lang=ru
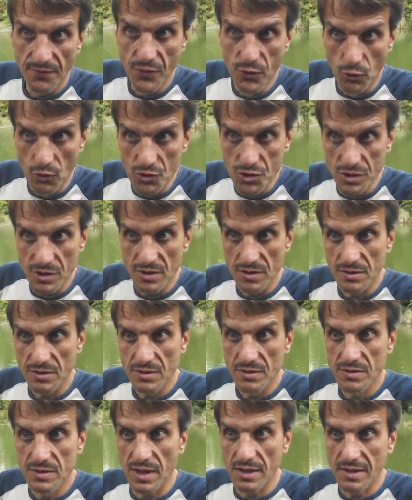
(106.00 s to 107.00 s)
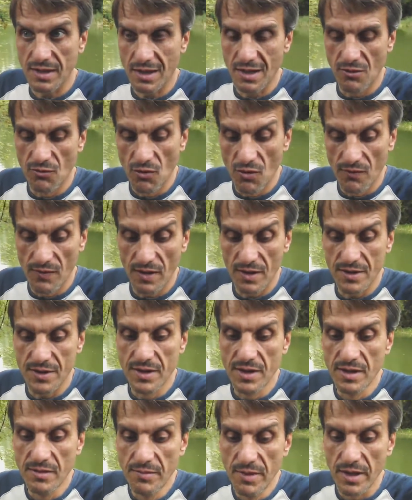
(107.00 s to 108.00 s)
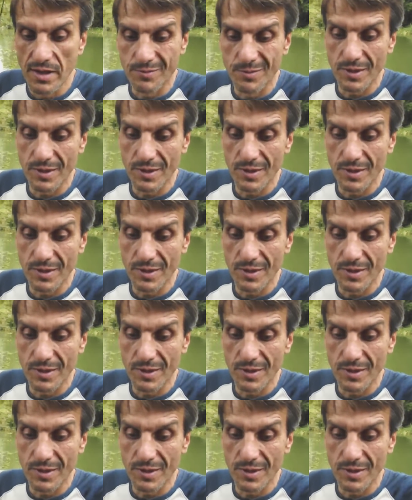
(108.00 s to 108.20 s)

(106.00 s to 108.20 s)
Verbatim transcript: тоже как такового не имеет,